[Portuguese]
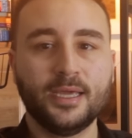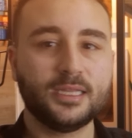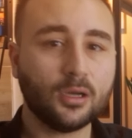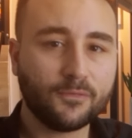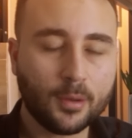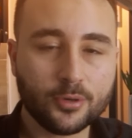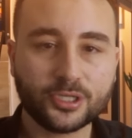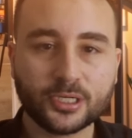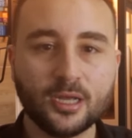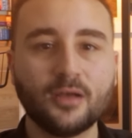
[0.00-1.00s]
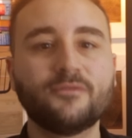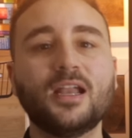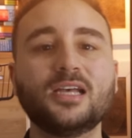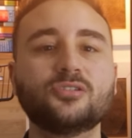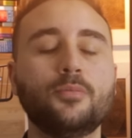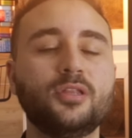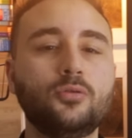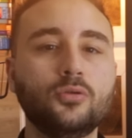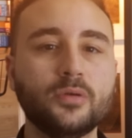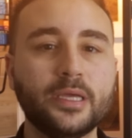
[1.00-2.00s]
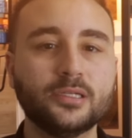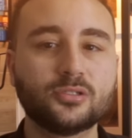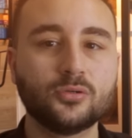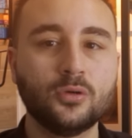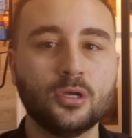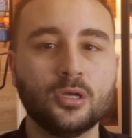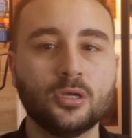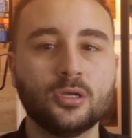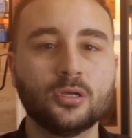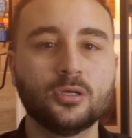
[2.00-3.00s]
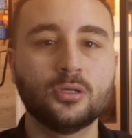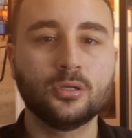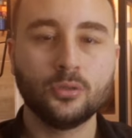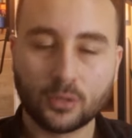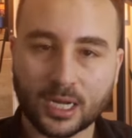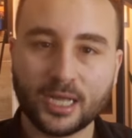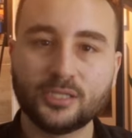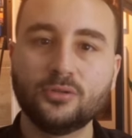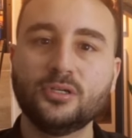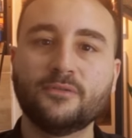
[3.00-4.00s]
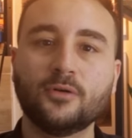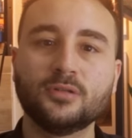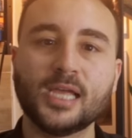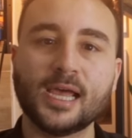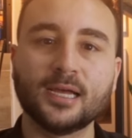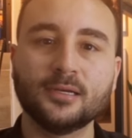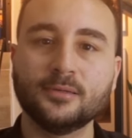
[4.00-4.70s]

Então vamos falar sobre tudo isso no Cândido de Voltaire.